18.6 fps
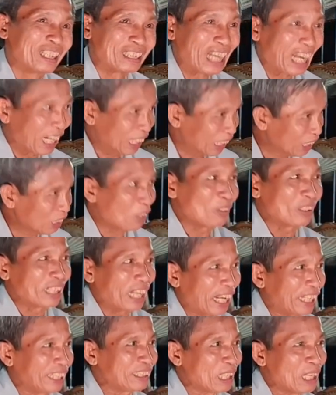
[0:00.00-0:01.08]
và kính thưa quý
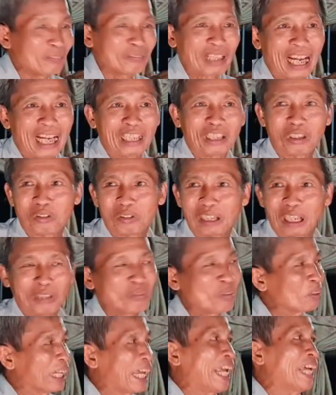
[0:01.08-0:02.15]
vị hôm nay nếu quý vị
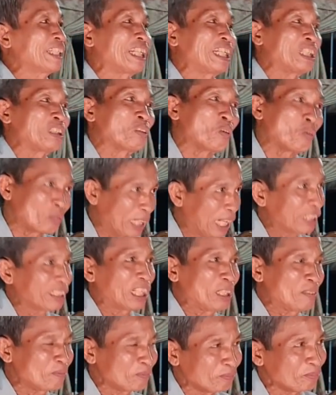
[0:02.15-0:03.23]
muốn nghe thì tôi cũng nhắc
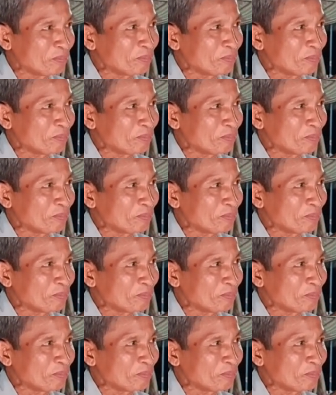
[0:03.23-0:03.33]
tiếp